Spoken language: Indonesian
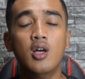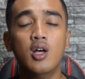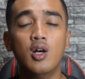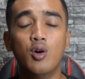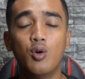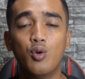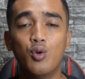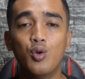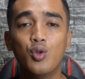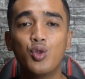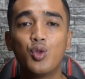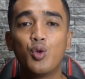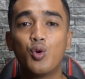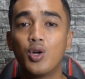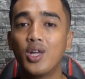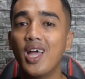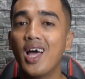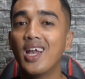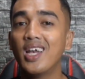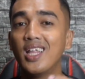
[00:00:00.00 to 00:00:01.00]
untuk
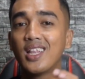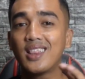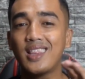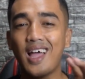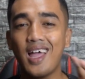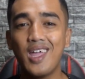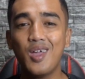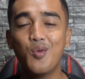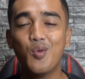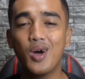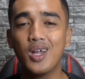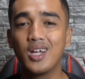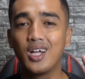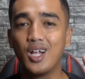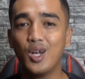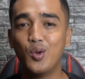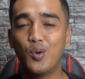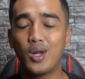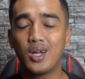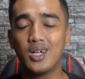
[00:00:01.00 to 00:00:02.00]
yang di Taiwan ke
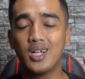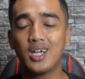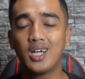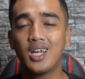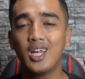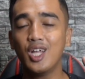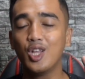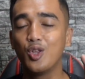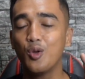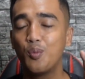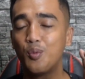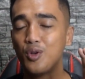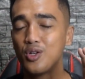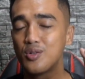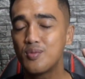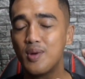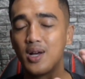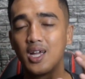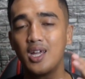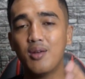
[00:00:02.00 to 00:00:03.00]
luar negeri itu pun
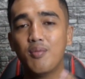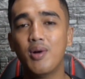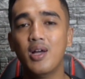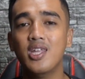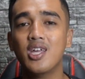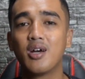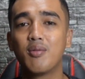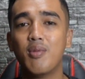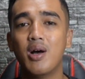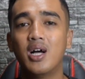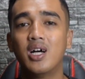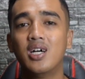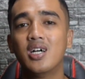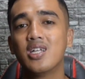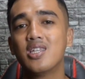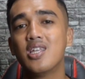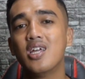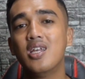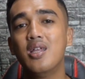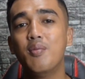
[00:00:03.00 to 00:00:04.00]
semakin banyak
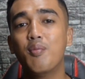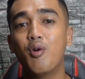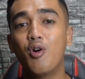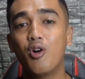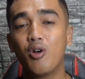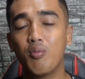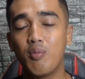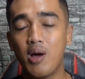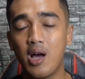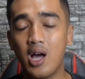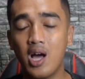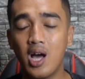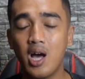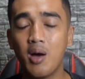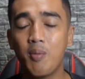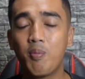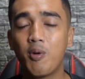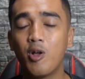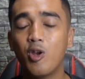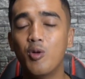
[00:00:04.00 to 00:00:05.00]
banget. Jadi mohon
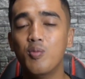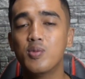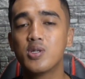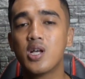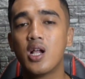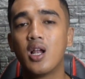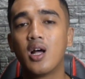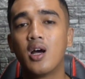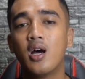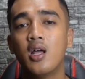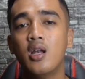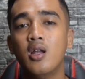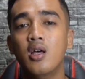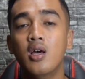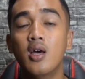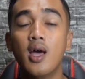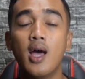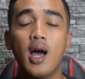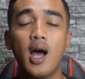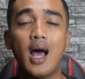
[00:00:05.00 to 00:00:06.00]
maaf kalau misalkan
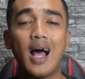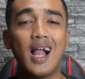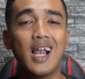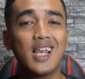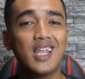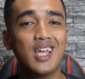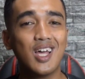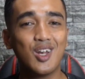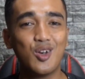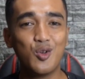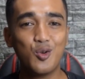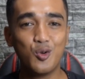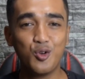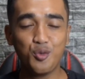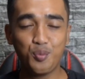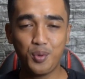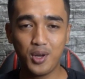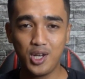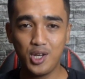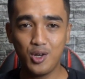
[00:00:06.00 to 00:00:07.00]
kalian nunggu
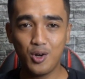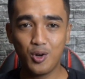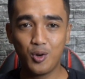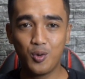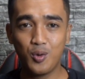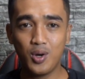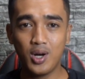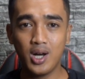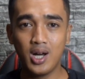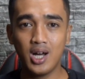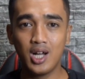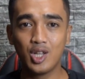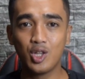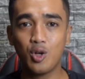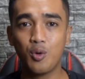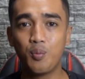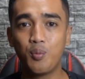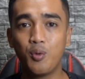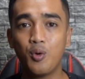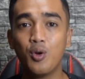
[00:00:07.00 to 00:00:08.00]
video gue
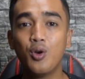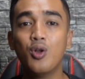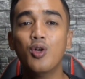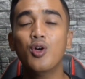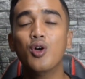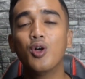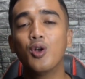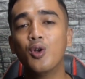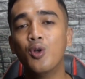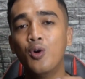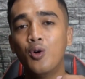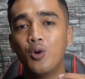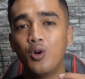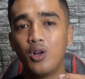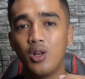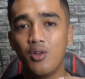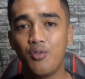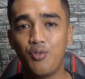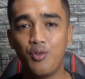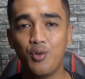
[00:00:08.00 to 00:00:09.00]
ataupun nunggu
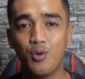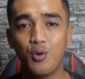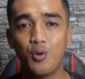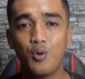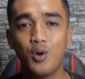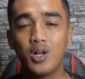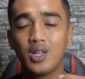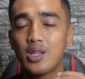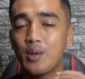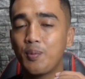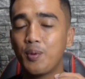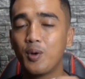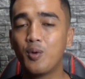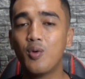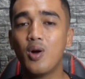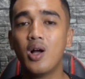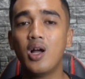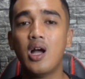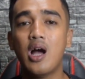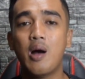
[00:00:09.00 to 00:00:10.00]
review gue tapi gue
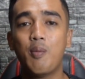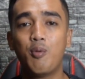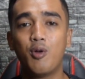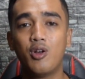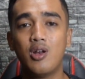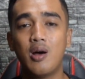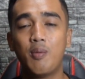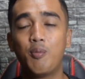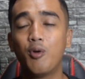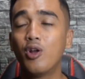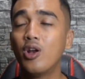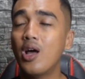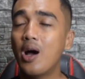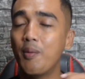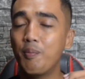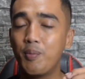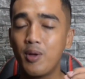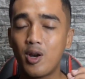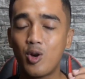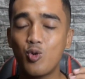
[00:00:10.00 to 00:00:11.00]
nggak upload upload
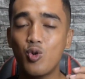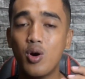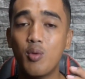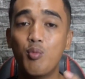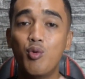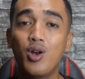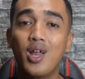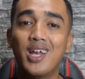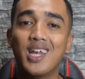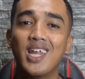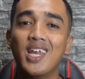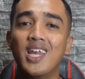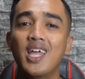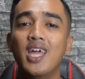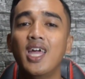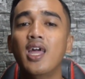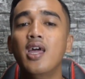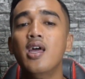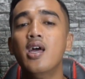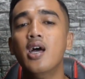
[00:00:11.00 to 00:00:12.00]
hampir dua bulan
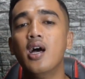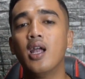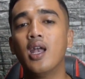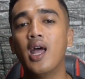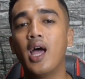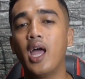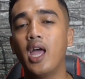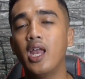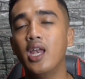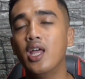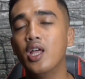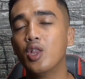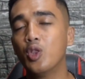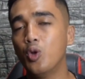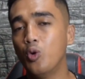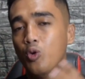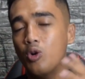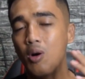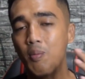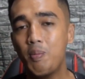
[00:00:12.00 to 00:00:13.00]
ini nah ini itu
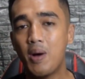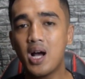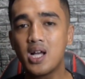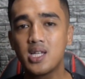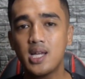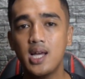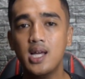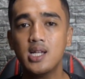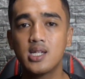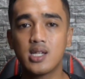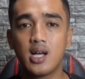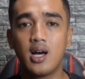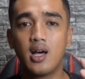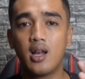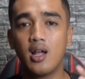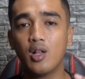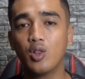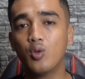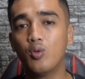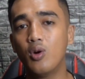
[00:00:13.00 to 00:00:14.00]
gue paksain
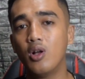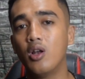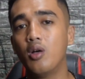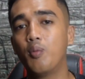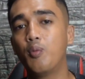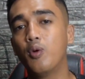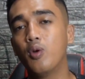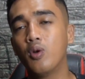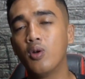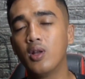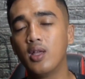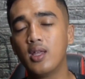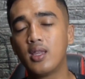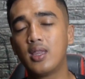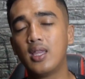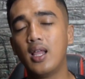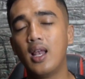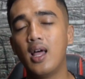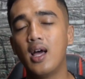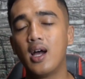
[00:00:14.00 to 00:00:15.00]
sekarang tuh walaupun
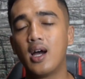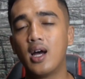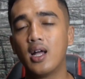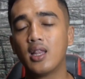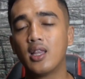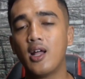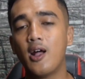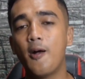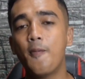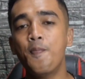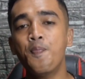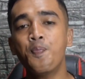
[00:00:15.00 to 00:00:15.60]
istilah kata